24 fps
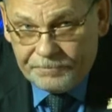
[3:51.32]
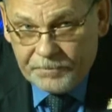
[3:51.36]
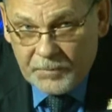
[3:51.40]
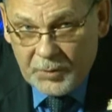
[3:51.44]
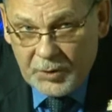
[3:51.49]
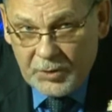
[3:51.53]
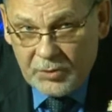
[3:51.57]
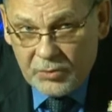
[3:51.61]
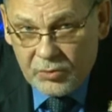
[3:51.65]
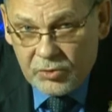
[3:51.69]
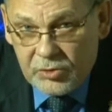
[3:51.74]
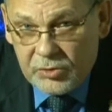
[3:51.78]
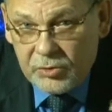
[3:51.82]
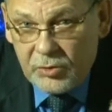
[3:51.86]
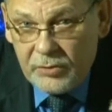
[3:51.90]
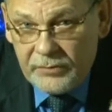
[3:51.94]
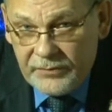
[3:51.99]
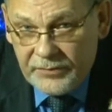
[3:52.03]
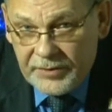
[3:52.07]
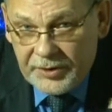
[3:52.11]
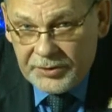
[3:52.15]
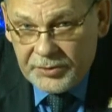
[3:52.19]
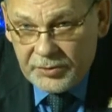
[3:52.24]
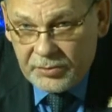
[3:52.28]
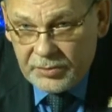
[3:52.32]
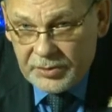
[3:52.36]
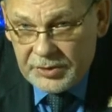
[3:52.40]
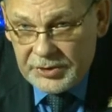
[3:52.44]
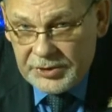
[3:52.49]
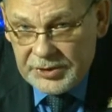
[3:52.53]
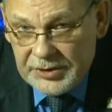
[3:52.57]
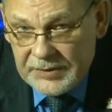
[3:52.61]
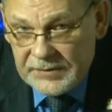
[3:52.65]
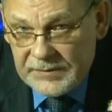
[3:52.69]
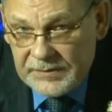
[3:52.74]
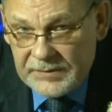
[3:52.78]
условия, в которых
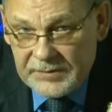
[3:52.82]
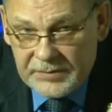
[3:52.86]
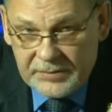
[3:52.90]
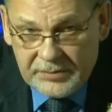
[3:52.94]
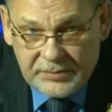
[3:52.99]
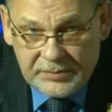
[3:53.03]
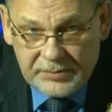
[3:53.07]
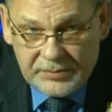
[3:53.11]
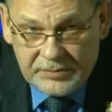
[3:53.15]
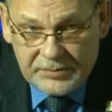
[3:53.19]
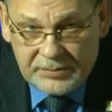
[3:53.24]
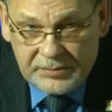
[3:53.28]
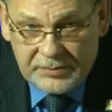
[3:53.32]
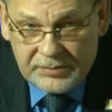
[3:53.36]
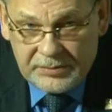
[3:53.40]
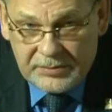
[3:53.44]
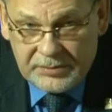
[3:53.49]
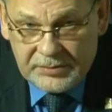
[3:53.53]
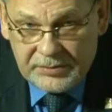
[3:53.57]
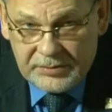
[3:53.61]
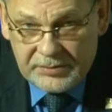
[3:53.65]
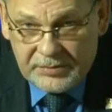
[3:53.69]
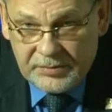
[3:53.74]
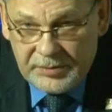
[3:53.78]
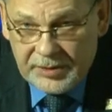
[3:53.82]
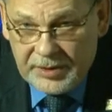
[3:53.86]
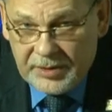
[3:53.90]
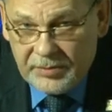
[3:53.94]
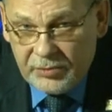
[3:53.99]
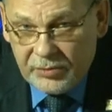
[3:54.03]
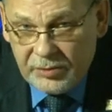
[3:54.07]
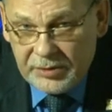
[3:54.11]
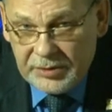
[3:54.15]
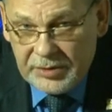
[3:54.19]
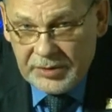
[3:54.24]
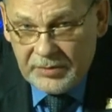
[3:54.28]
сейчас мы
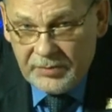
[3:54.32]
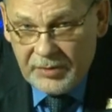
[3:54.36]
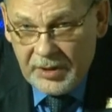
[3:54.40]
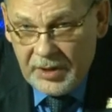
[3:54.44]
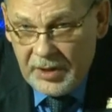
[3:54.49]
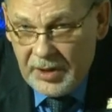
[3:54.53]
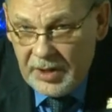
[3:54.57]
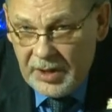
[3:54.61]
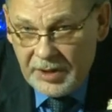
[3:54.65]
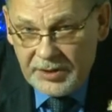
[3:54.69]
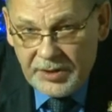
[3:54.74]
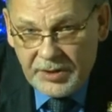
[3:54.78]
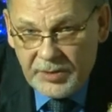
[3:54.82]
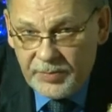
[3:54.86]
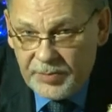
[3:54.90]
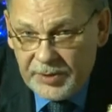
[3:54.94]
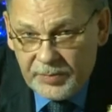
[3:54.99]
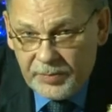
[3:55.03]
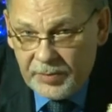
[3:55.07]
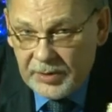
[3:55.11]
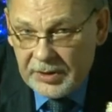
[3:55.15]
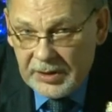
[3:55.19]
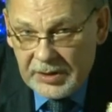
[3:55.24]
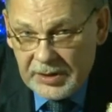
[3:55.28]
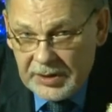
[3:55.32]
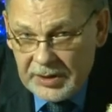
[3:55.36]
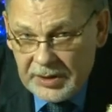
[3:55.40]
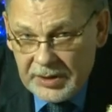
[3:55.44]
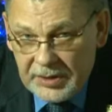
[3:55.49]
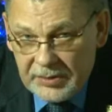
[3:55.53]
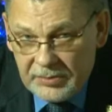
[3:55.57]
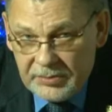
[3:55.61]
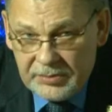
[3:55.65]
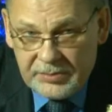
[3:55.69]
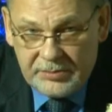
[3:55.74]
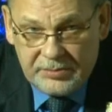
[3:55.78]
работаем, они не
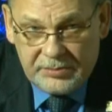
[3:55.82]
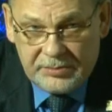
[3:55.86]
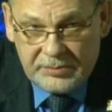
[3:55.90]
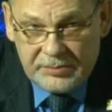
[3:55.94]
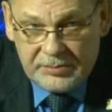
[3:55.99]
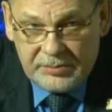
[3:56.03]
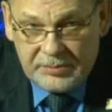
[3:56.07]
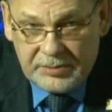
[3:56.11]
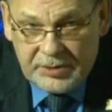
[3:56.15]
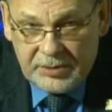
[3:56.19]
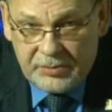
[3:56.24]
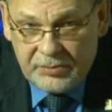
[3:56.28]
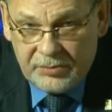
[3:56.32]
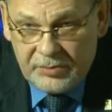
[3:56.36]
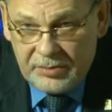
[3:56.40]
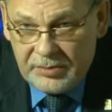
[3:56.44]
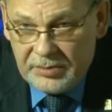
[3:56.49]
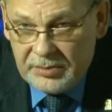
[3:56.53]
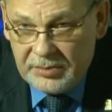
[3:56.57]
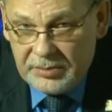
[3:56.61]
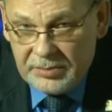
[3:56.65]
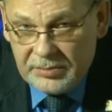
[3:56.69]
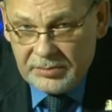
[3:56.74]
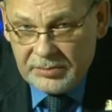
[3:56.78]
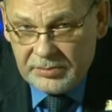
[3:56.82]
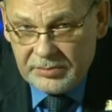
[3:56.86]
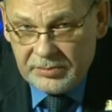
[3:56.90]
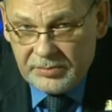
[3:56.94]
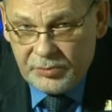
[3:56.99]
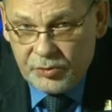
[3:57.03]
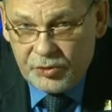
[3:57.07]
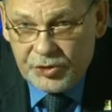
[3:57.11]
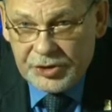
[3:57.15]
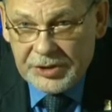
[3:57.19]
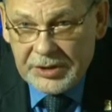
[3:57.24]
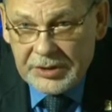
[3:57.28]
предполагают какой-то
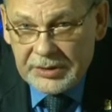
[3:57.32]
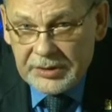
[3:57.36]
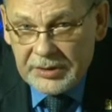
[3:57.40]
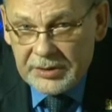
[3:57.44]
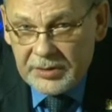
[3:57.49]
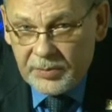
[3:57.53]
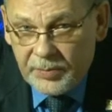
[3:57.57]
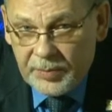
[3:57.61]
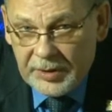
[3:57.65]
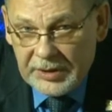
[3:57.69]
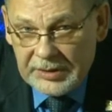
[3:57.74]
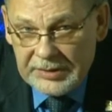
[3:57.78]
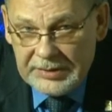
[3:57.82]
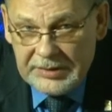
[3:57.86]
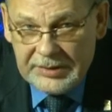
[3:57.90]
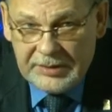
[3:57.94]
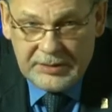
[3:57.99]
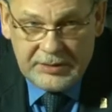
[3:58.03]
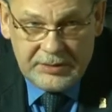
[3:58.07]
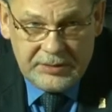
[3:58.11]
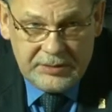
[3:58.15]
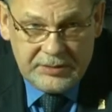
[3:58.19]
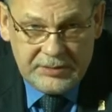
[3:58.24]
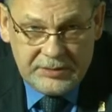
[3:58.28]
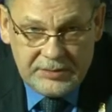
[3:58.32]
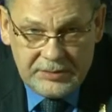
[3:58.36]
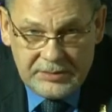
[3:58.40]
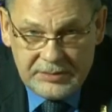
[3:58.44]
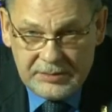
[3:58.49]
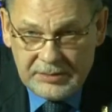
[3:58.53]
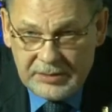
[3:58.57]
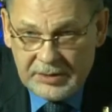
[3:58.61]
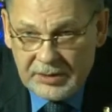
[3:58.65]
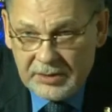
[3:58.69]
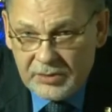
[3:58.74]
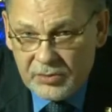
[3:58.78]
бюджетной
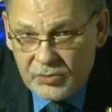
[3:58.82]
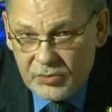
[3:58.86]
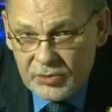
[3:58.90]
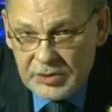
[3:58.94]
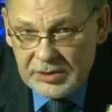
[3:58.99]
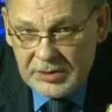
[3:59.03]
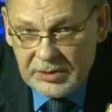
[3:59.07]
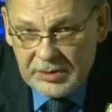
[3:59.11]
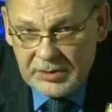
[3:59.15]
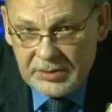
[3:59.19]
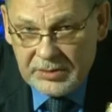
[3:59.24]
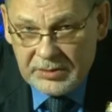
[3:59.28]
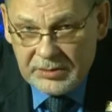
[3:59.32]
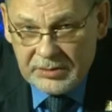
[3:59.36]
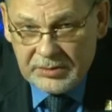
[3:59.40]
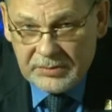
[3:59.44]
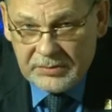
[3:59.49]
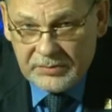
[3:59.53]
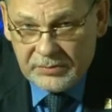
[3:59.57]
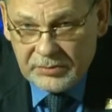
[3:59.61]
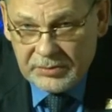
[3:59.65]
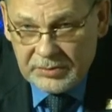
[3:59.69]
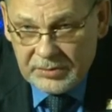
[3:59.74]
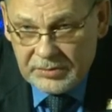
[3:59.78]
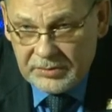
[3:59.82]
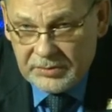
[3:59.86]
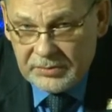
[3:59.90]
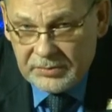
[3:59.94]
дополнительной нагрузки вот,